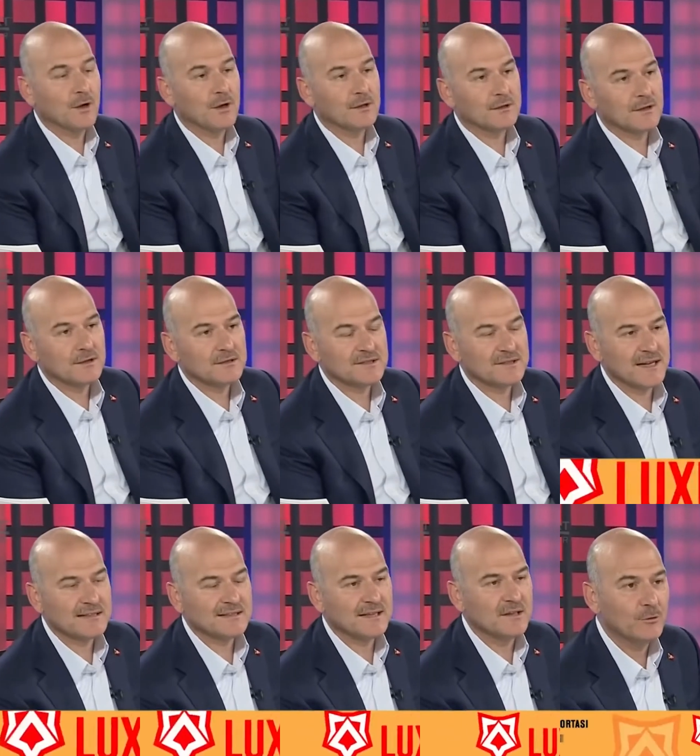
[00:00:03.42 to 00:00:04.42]
anda
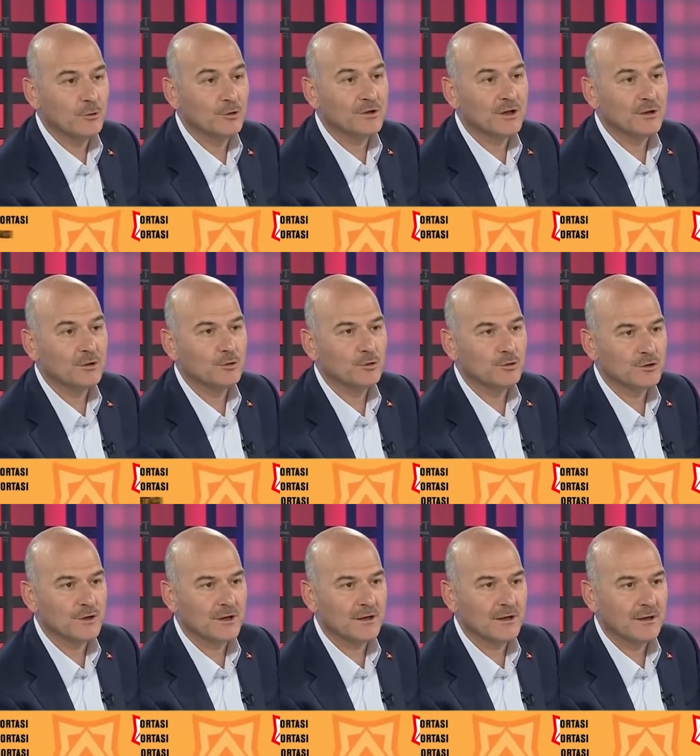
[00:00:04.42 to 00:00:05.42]
80 ülkenin
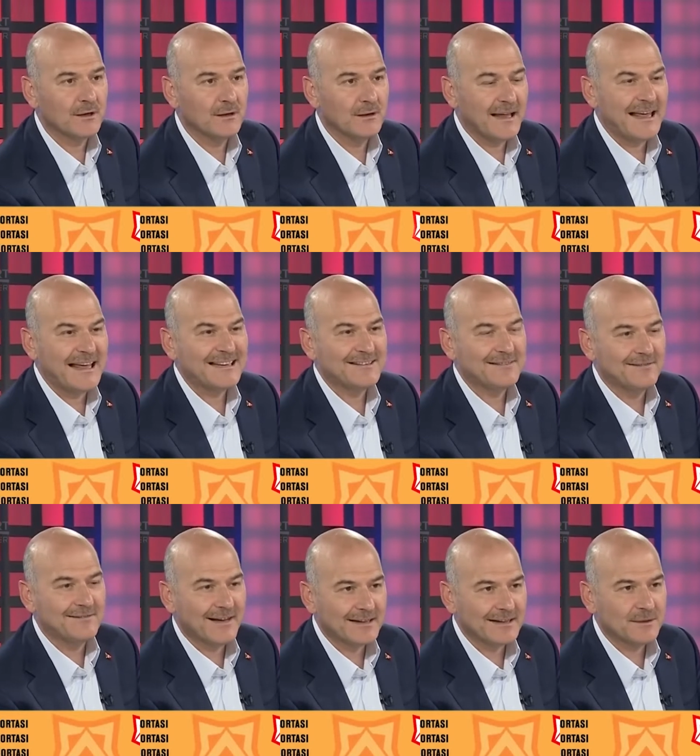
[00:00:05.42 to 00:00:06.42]
üzerine
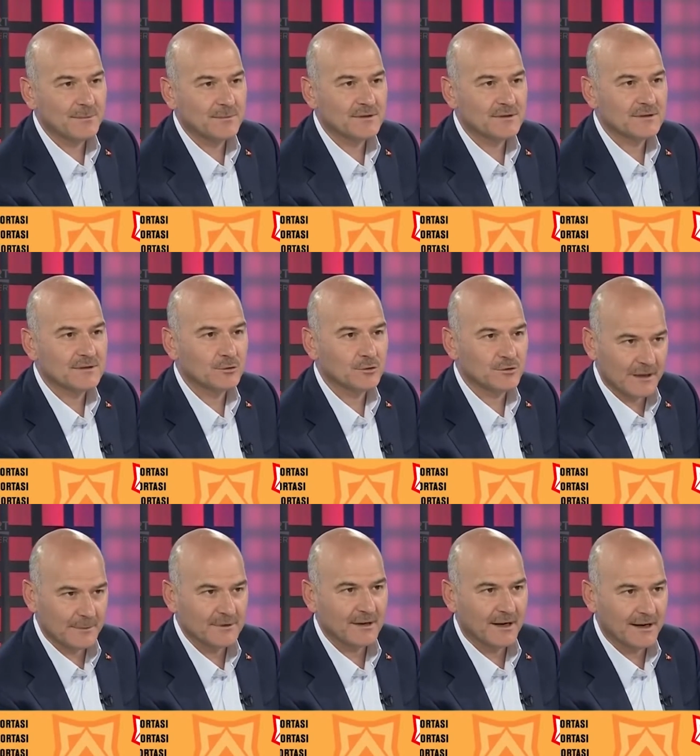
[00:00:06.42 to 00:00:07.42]
eğitim verdiğimiz
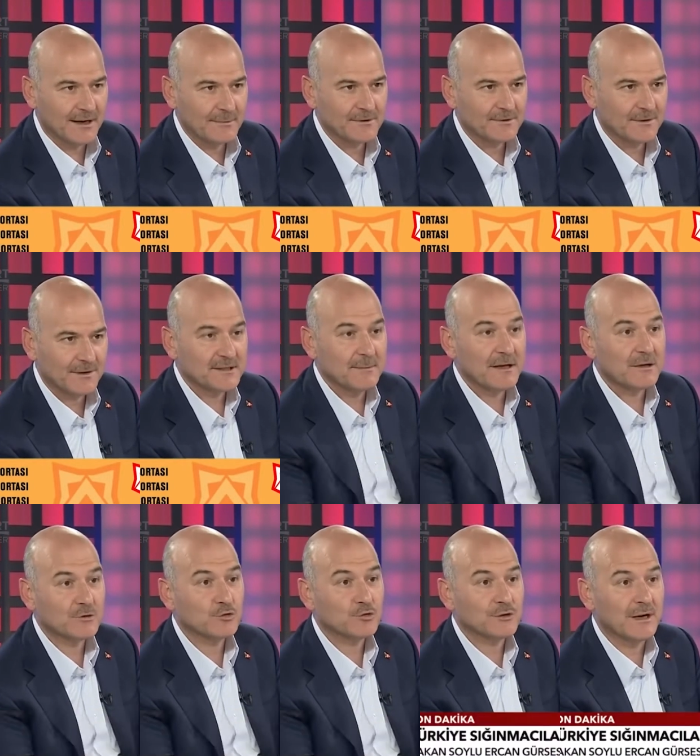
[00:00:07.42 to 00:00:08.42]
güzel bir dairemiz var. Siber
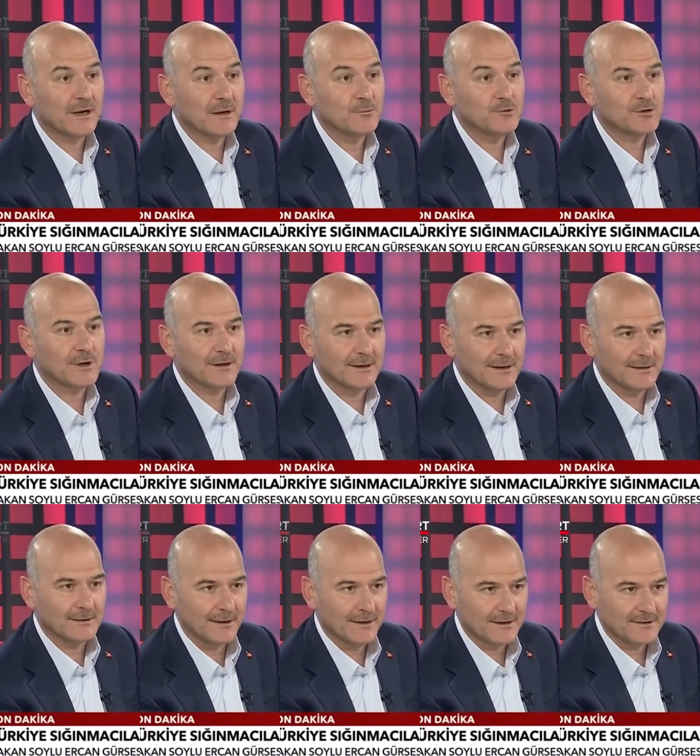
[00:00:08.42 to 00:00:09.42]
suçlarla mücadele
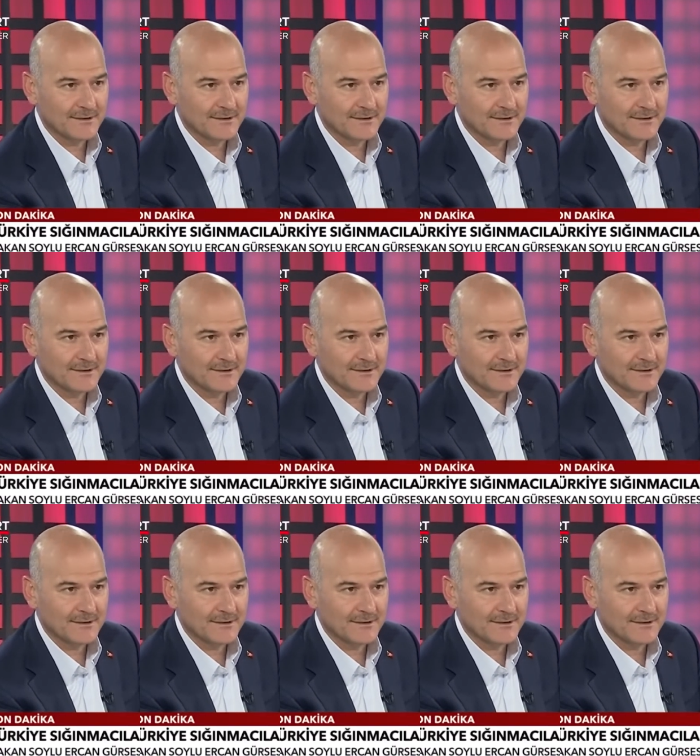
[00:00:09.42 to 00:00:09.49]
dairesi.